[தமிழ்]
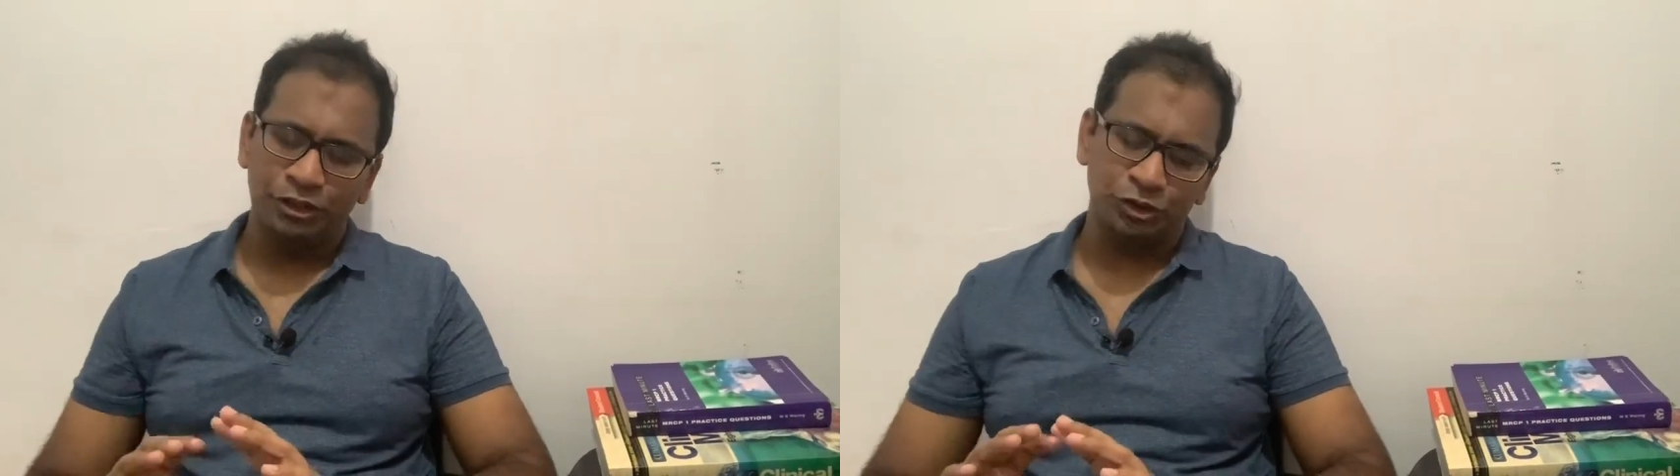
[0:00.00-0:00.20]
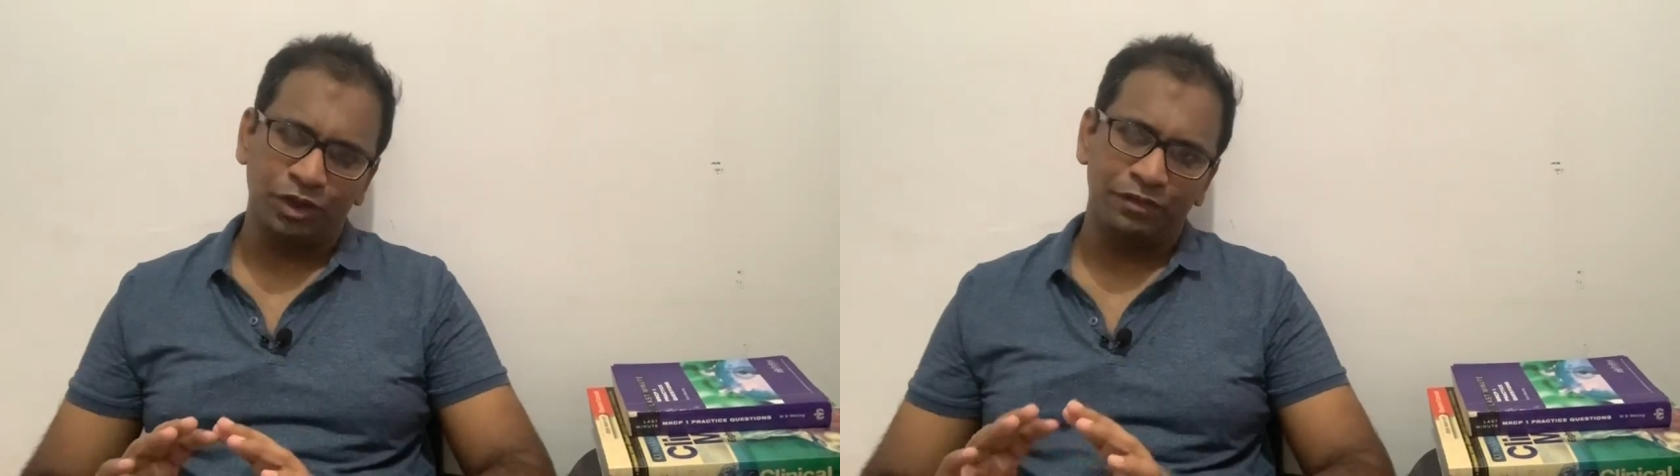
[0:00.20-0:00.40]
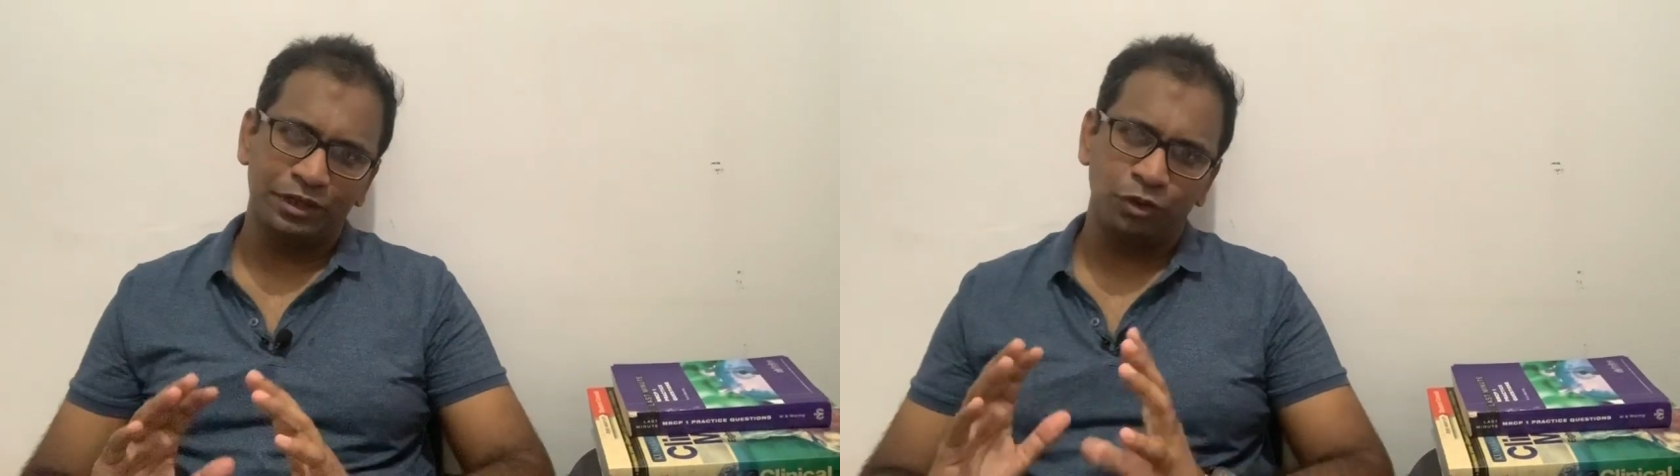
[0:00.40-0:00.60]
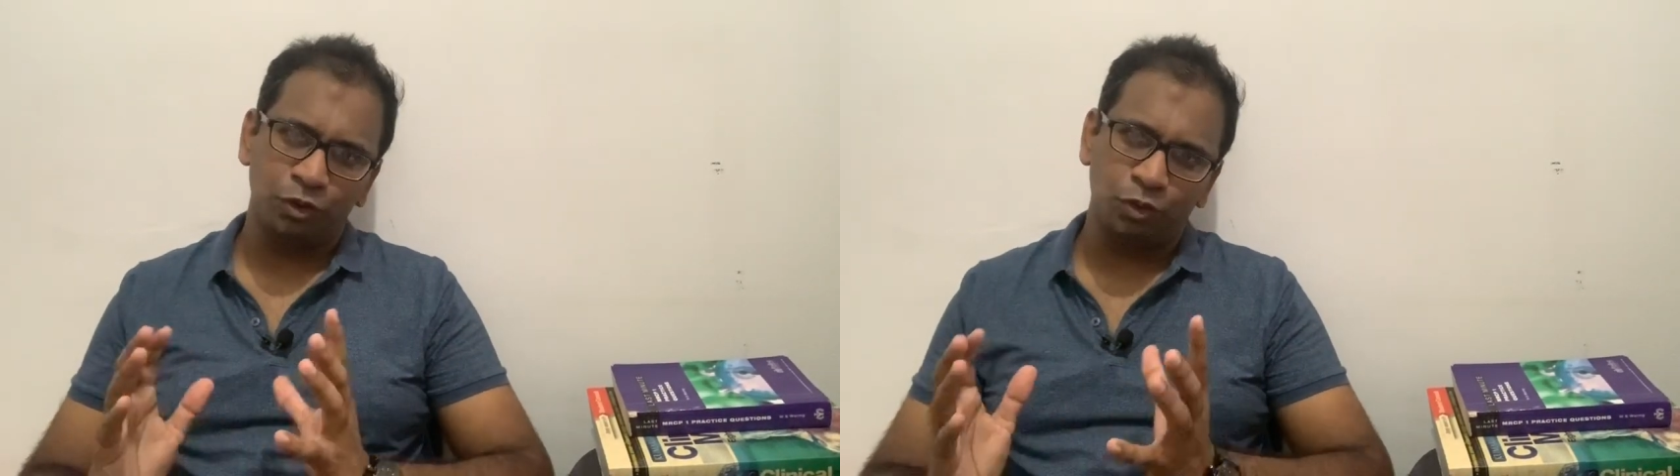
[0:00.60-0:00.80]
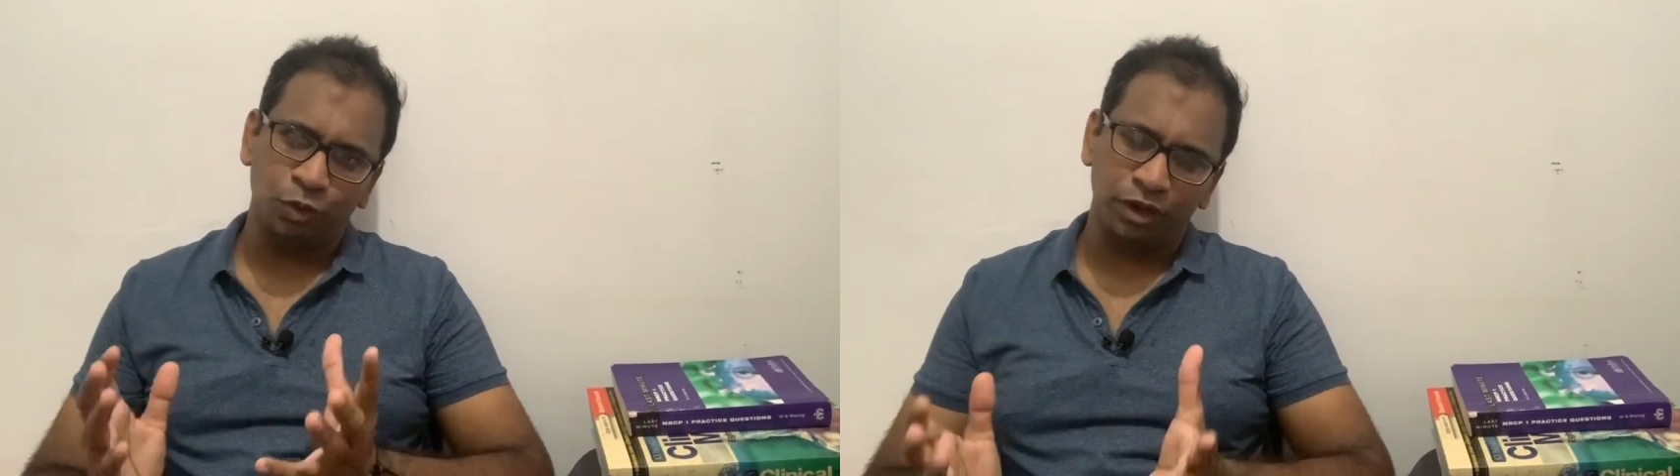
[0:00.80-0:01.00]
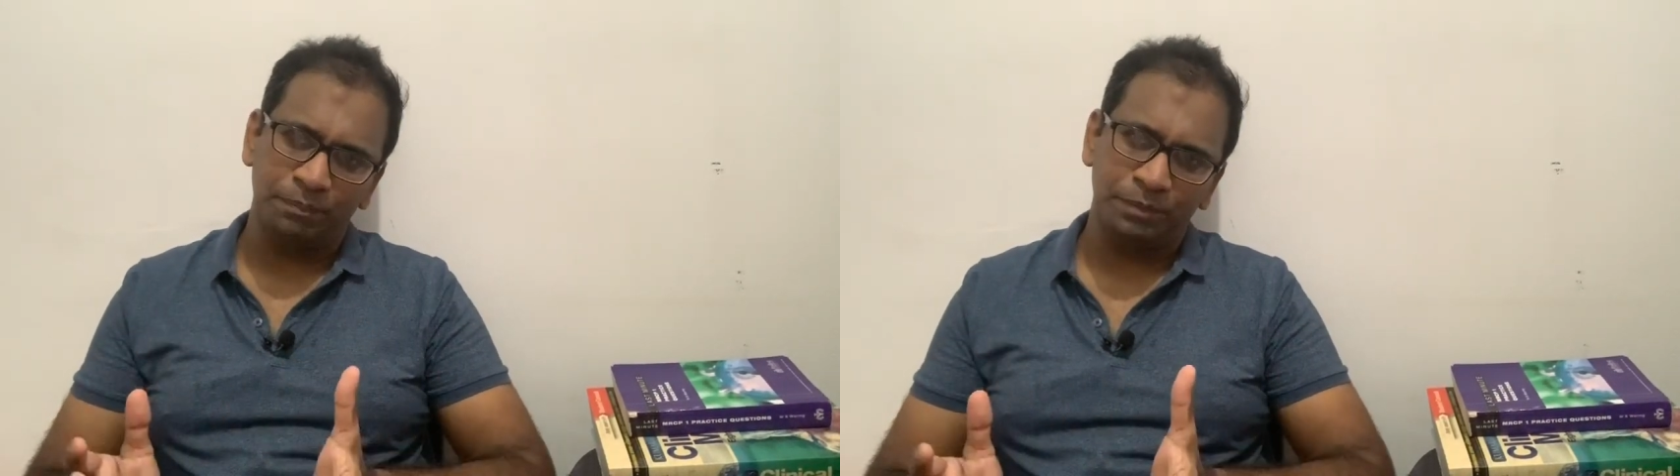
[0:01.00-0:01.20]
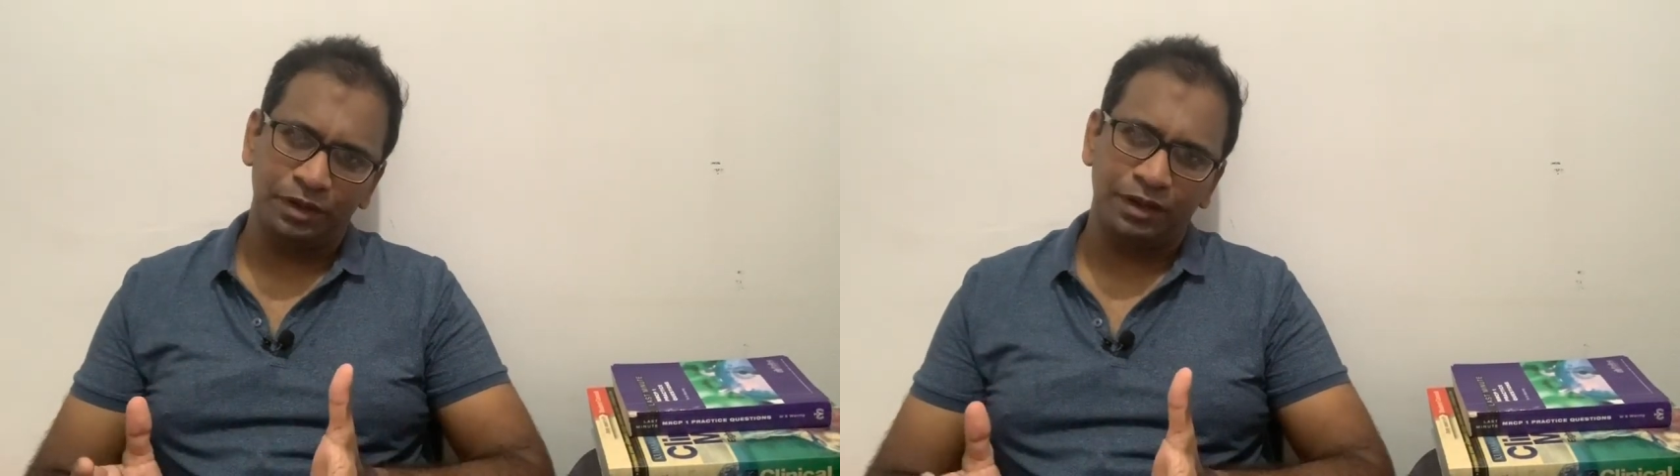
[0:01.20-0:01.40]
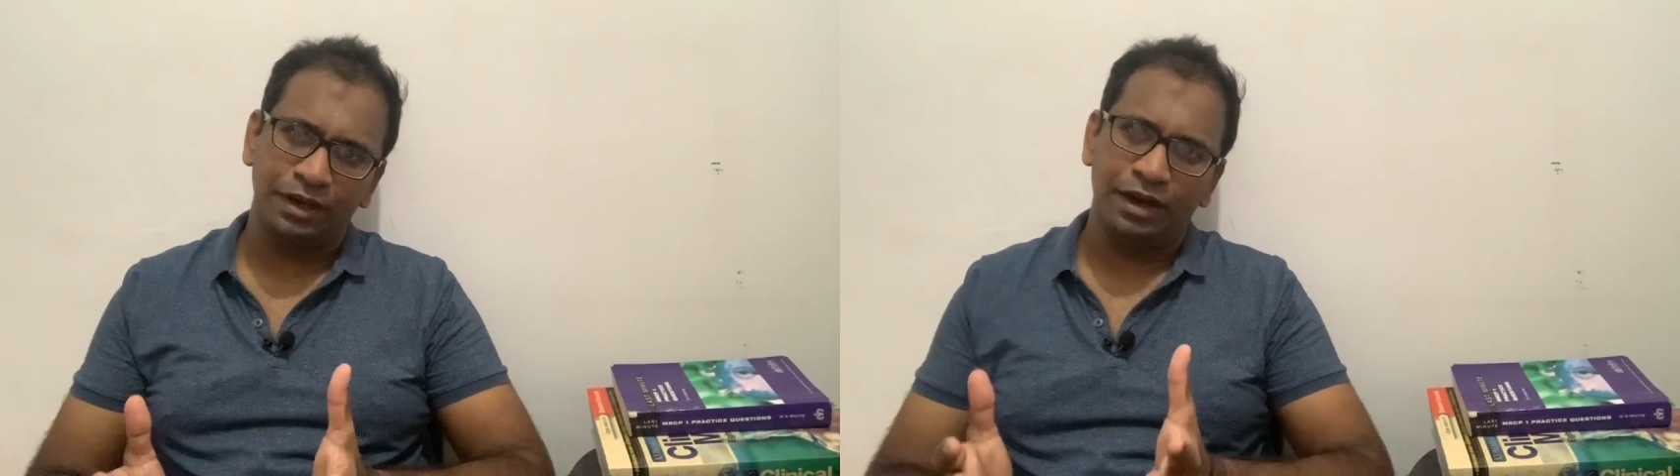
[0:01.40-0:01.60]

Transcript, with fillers: ஸோ அவங்க ஒரு குறிப்பிட்ட